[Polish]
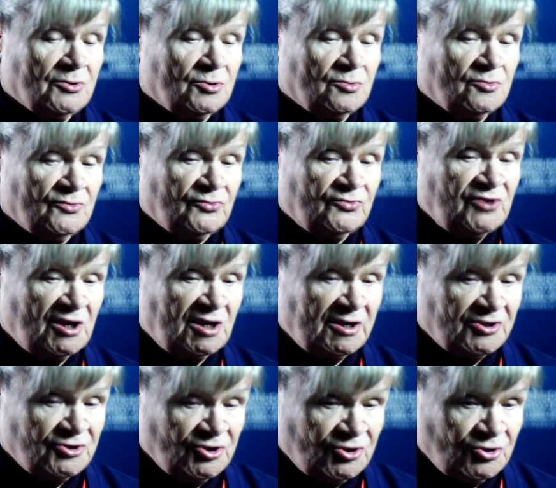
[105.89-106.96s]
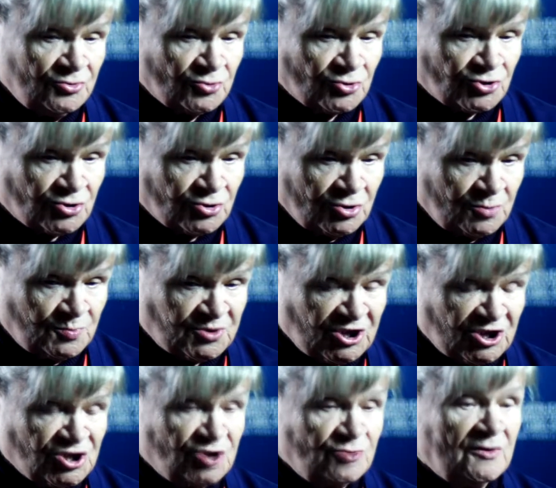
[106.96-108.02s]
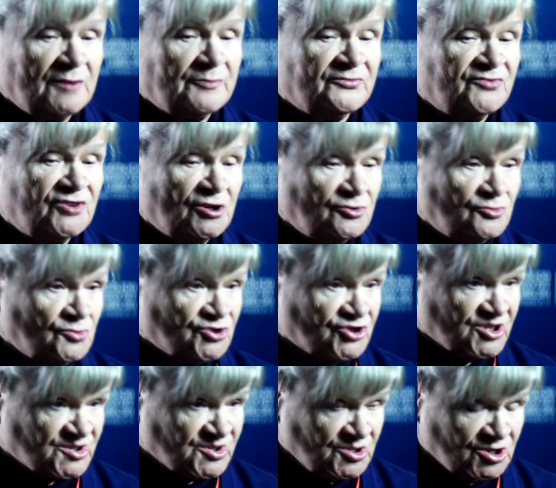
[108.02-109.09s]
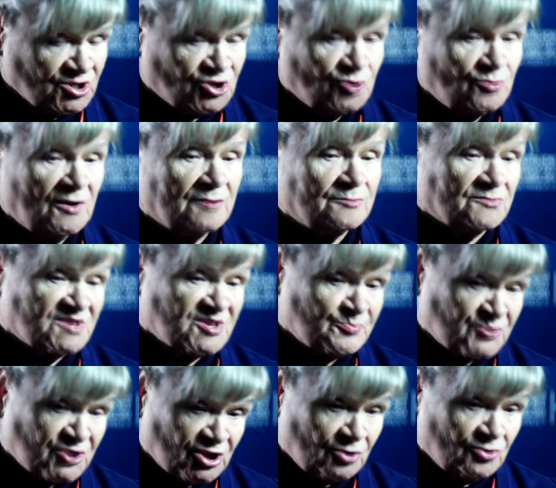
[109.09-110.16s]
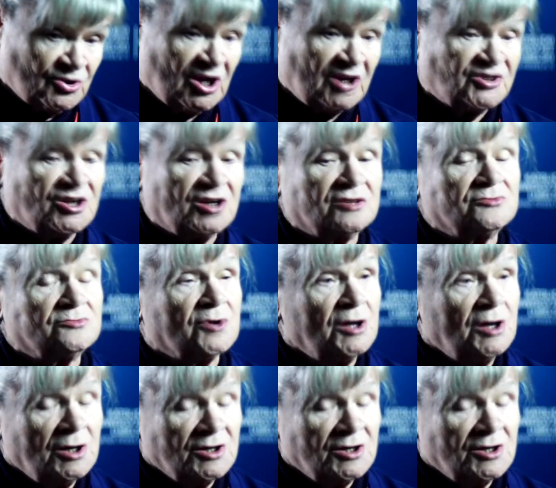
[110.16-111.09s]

Y, wiele ich już y, przeżyłam, wielu uczestniczyłam z przekonania,